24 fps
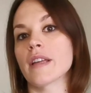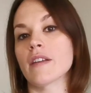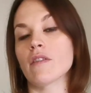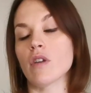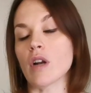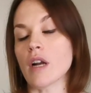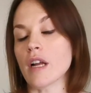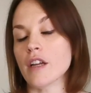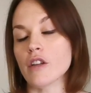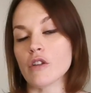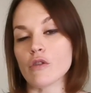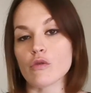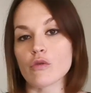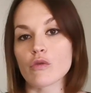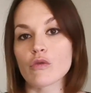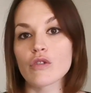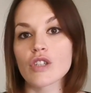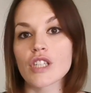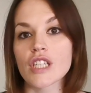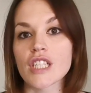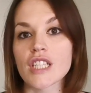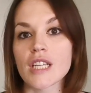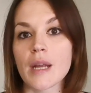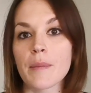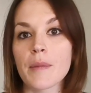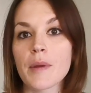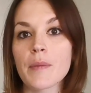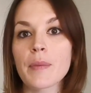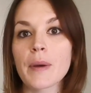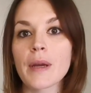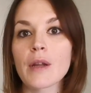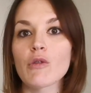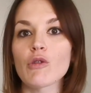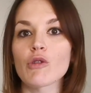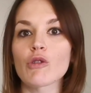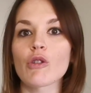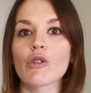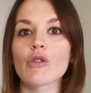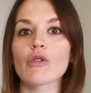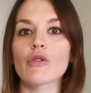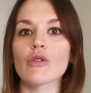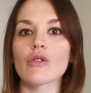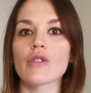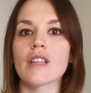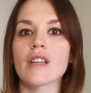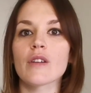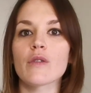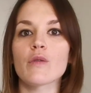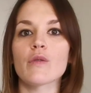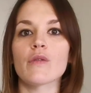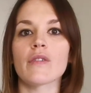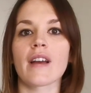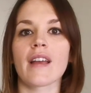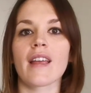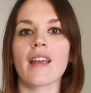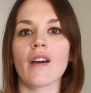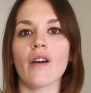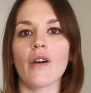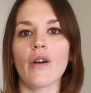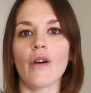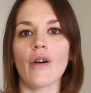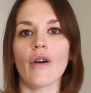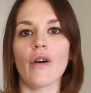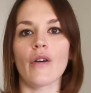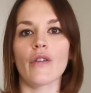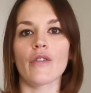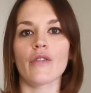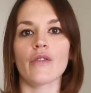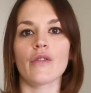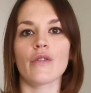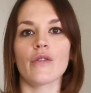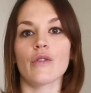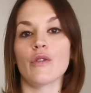et, voilà, et du coup, j'ai jamais pris le temps de découvrir euh,